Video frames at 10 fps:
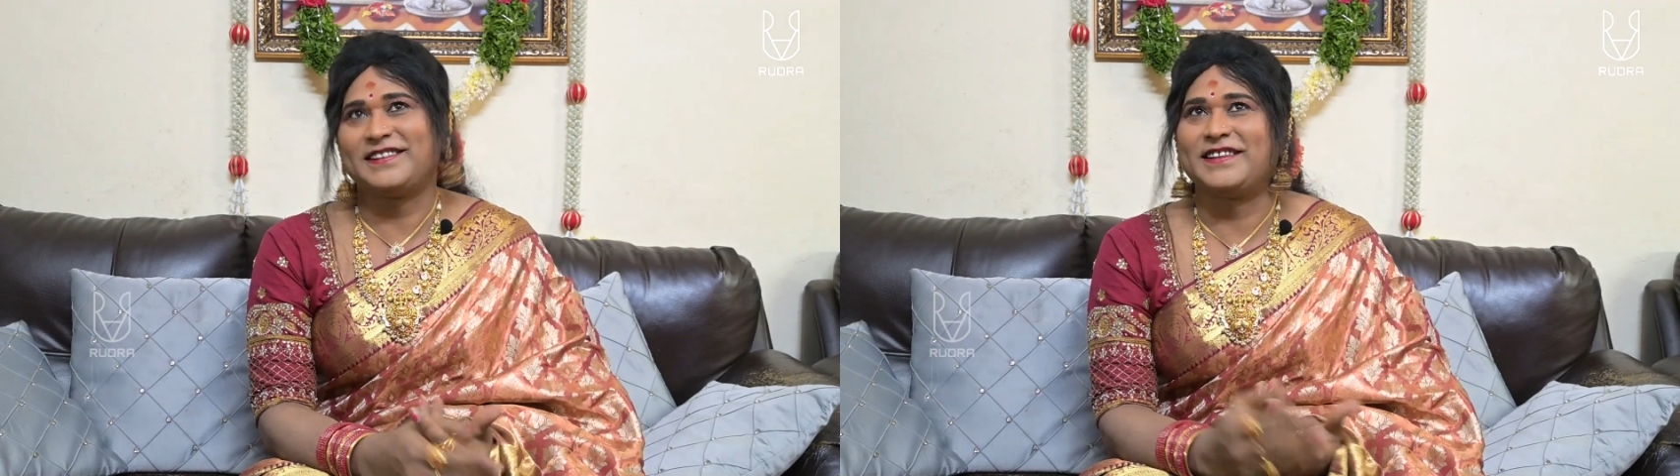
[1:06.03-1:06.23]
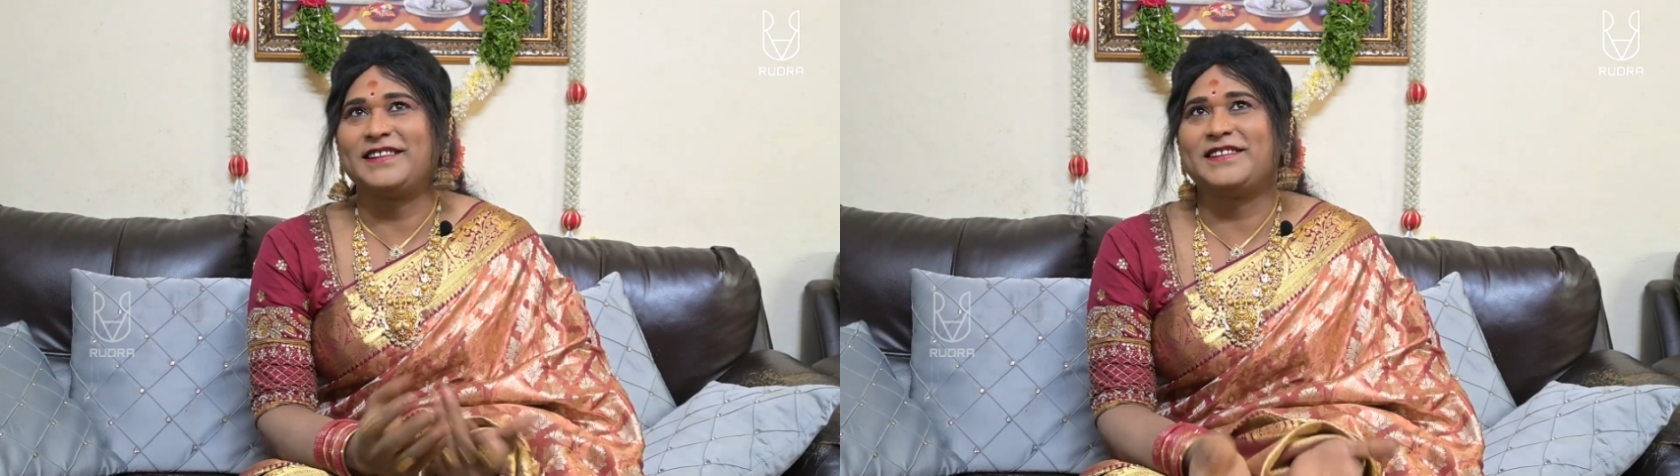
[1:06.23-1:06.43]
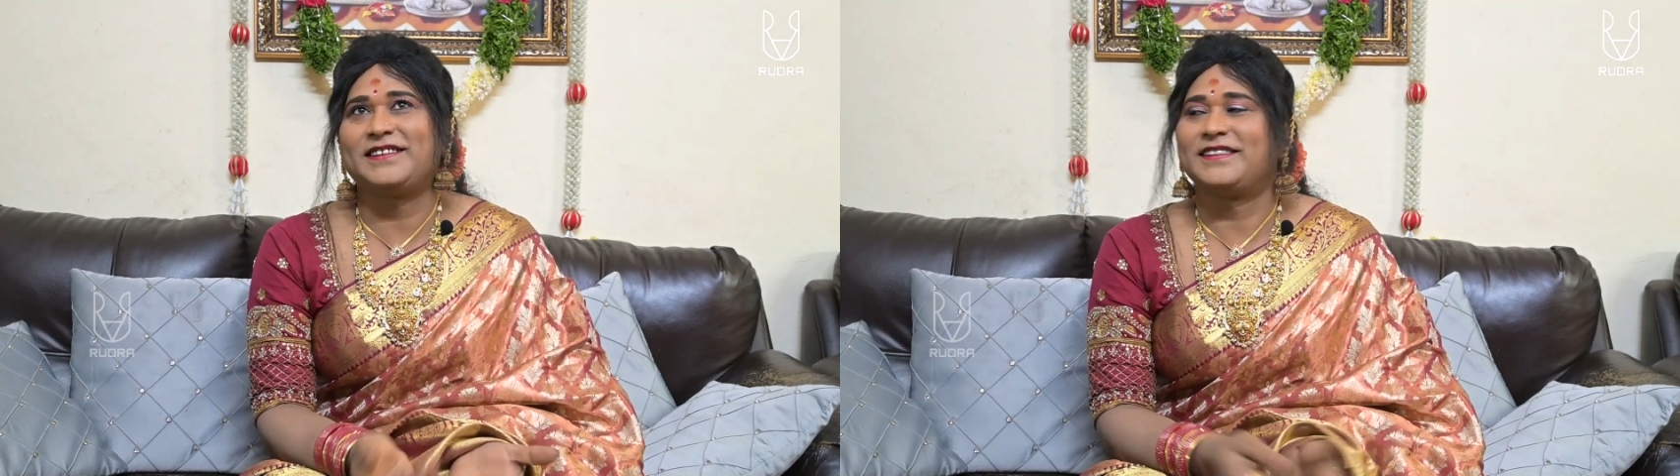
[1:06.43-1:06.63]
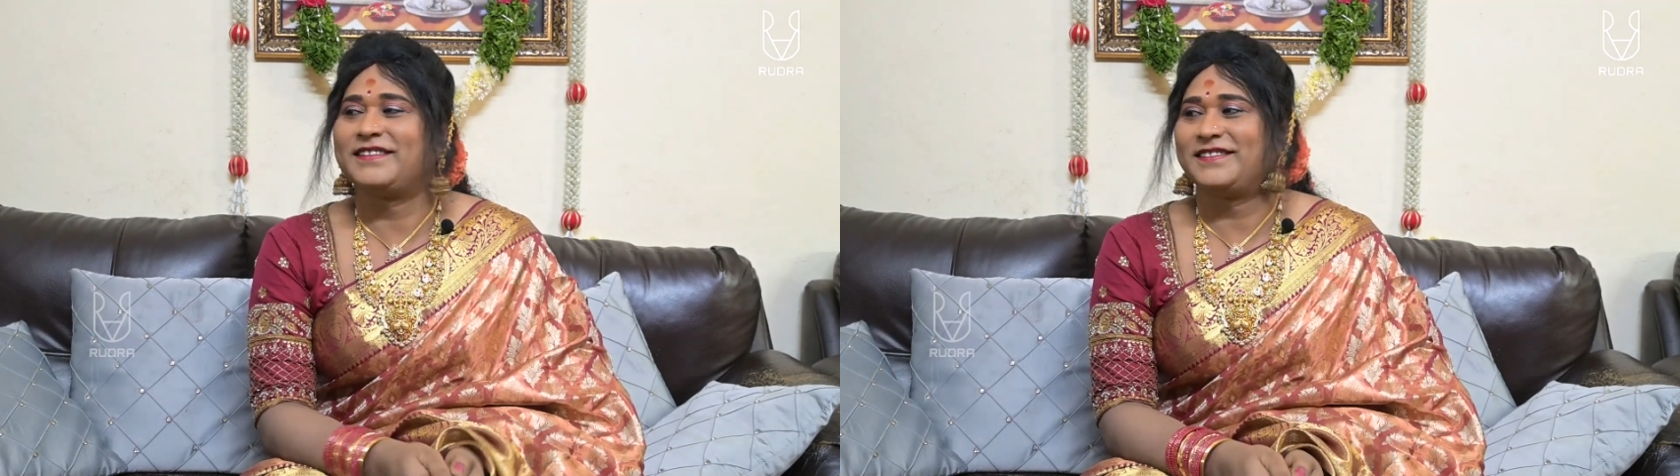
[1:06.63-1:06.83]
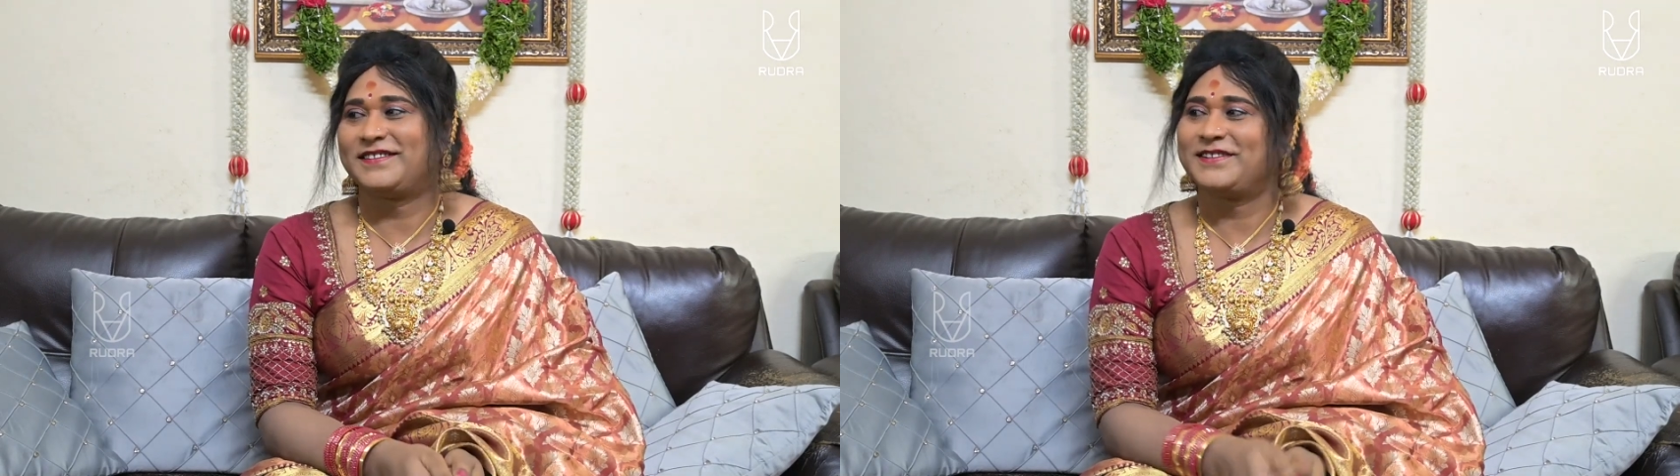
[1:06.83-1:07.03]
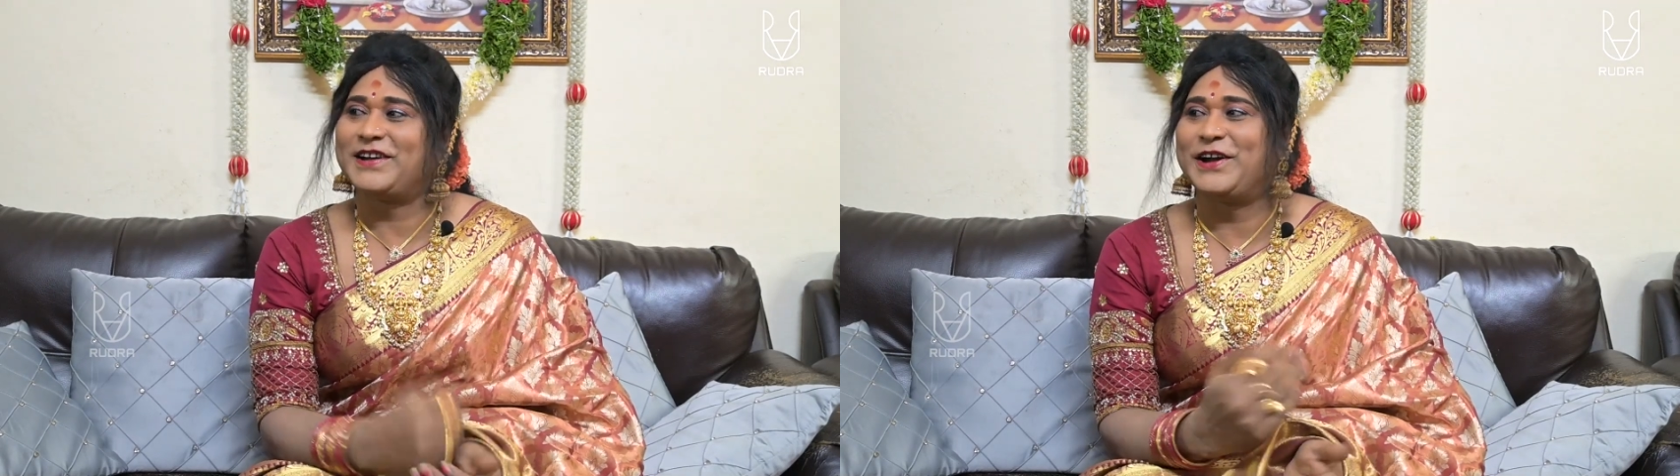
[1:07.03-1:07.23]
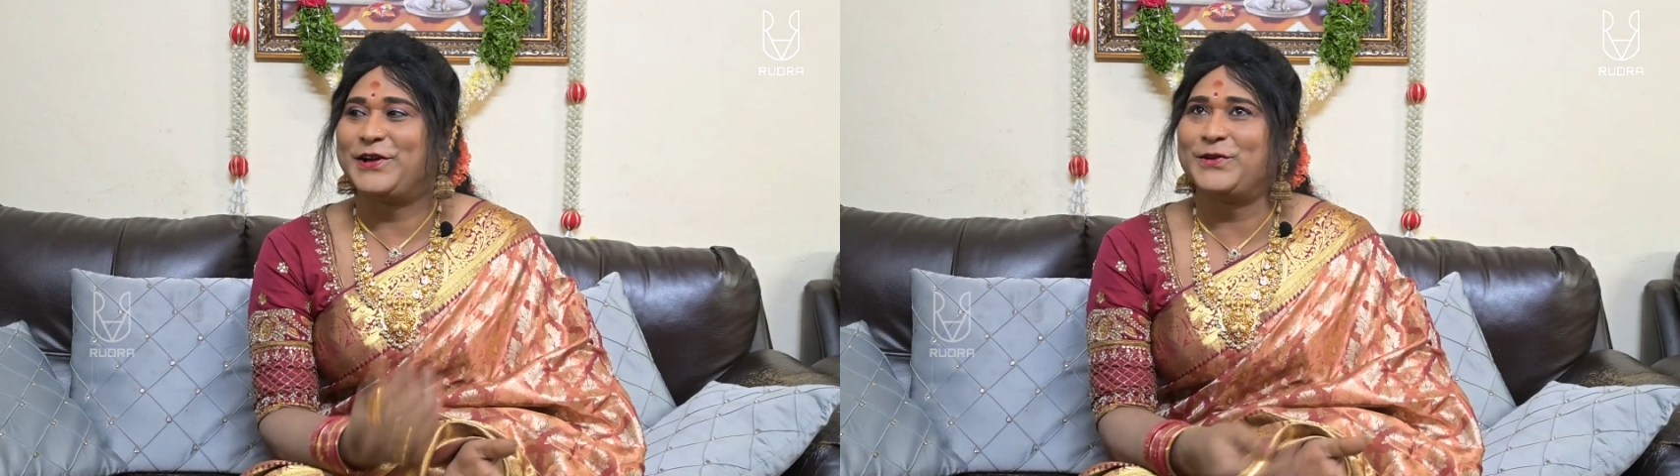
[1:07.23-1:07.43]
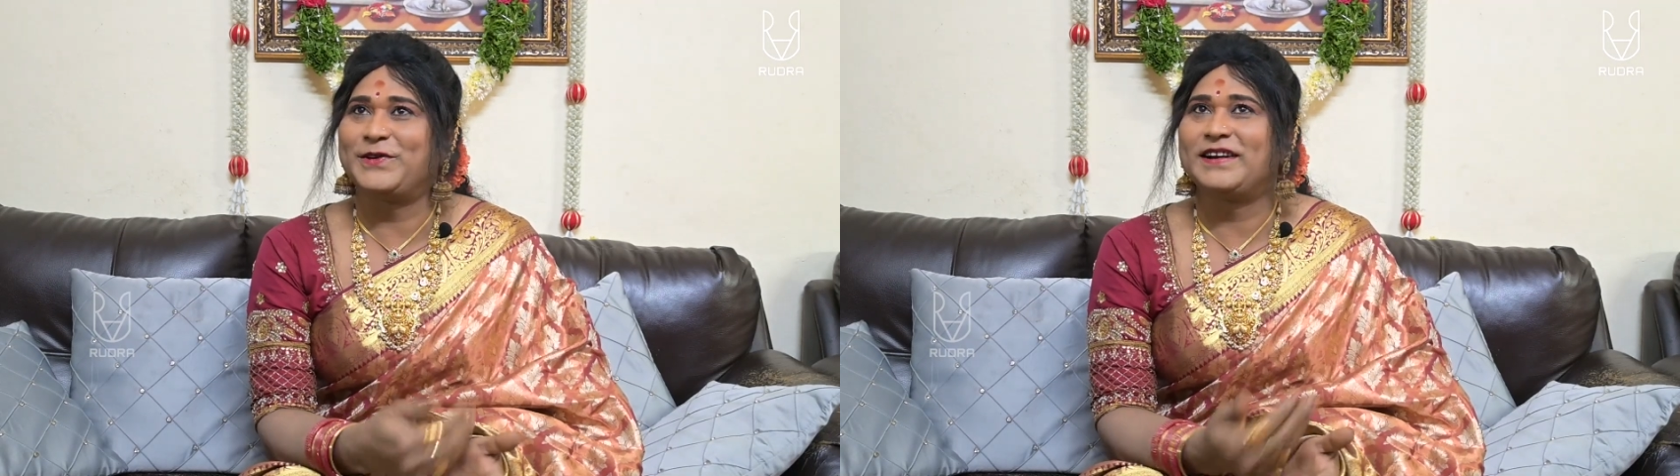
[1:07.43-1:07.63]
అది
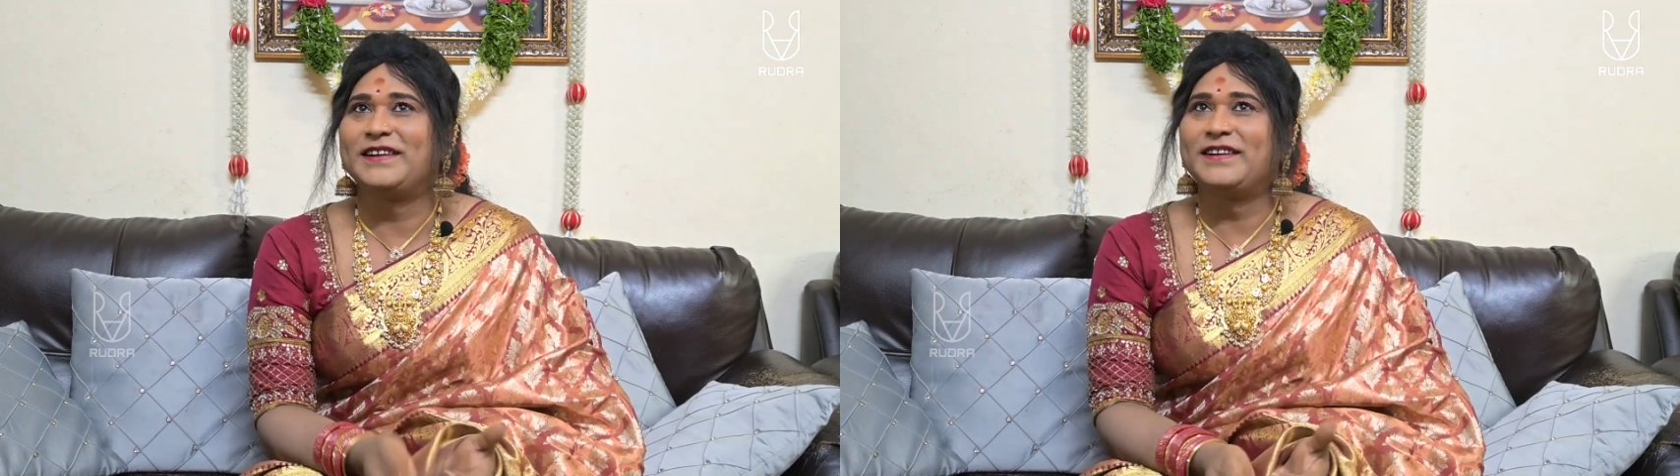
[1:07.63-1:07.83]
కంటిన్యూగా